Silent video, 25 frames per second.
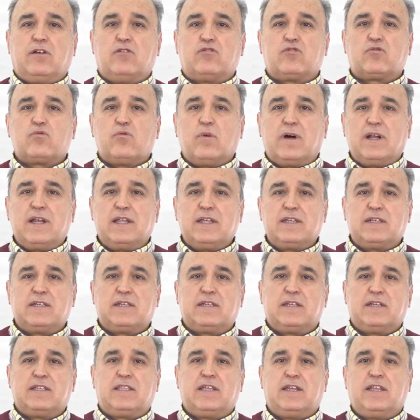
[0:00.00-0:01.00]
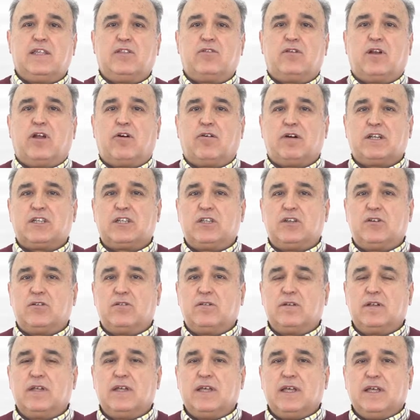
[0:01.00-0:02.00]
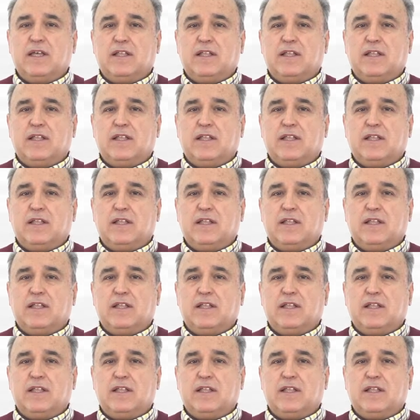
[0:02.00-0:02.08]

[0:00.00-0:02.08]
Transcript: los cuales he tenido la ocasión